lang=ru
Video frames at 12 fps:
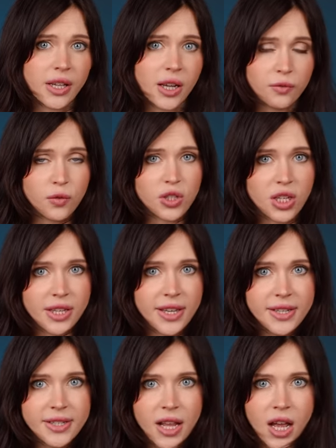такая функция
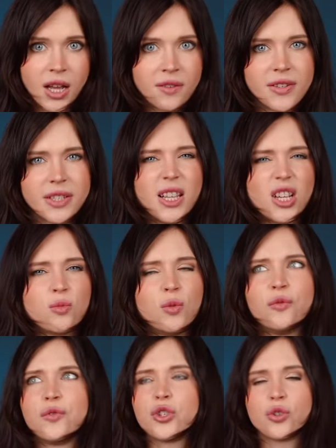есть, всегда
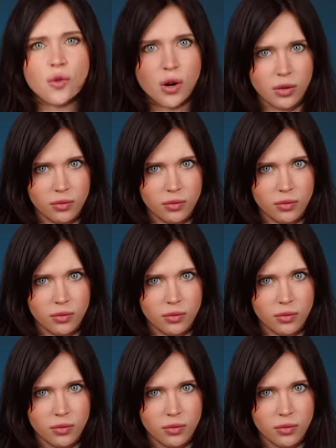жму все.